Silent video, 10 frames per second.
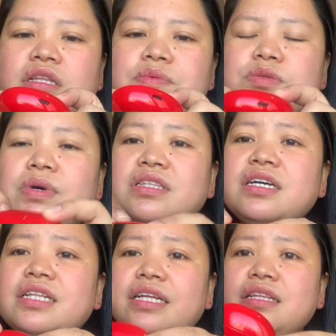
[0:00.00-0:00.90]
Tapos pag
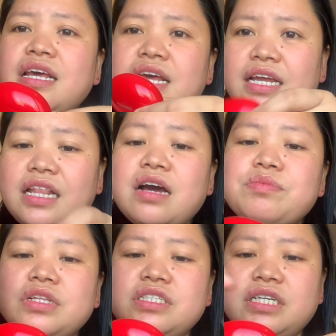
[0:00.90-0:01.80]
nag-red, kailangan
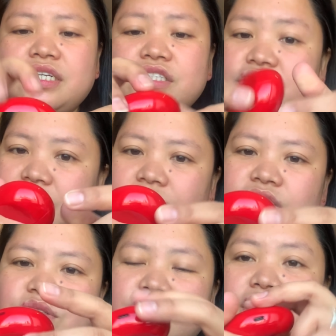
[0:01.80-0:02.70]
mo na siyang i-charge.
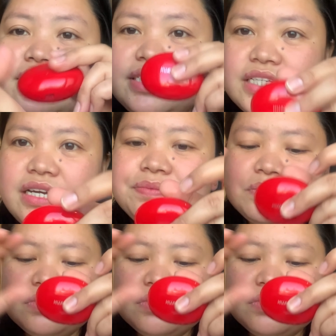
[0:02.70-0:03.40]
to yan siya.